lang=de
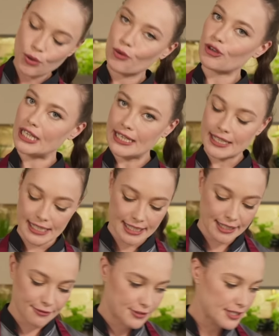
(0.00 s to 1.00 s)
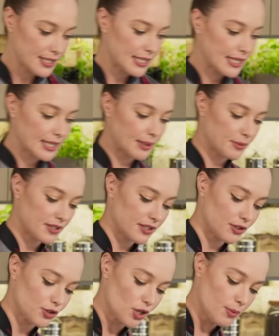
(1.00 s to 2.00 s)
und die andere Hälfte gebe ich in
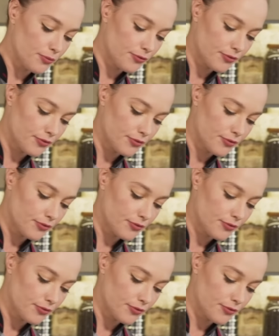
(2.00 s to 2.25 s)
den Topf,